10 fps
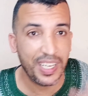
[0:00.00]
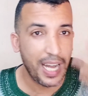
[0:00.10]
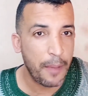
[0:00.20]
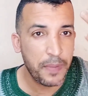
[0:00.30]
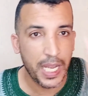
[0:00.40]
يعني
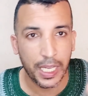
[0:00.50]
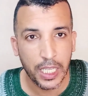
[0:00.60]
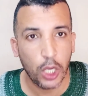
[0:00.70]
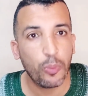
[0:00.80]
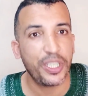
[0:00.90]
الأبناء
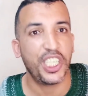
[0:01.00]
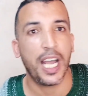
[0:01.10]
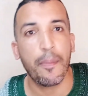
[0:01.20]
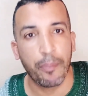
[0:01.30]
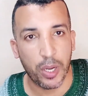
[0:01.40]
ديالو باش
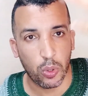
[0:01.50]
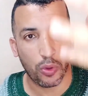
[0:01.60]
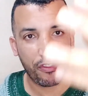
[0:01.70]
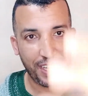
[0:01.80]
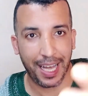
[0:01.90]

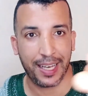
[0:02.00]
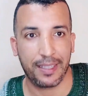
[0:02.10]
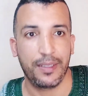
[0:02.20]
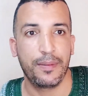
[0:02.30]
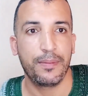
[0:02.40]
يعمروا في الأرض